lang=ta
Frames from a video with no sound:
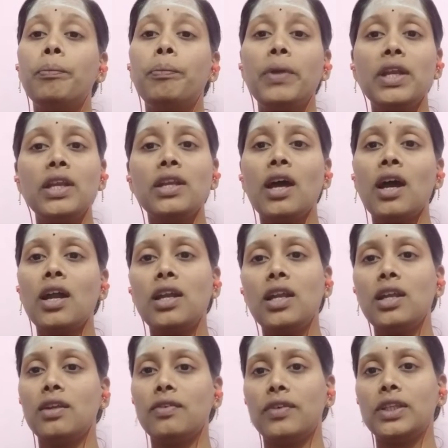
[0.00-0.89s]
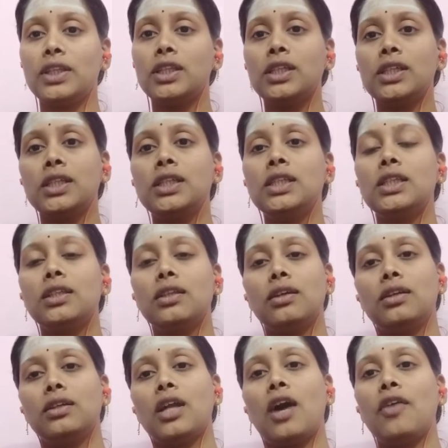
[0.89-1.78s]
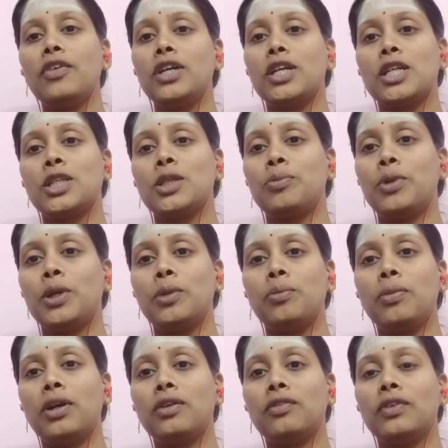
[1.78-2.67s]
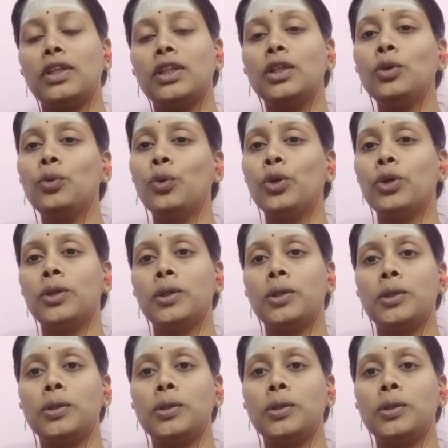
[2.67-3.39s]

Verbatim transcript: பின்னாளில் வந்து நாவுக்கரசு பெருமான் வந்து ஒரு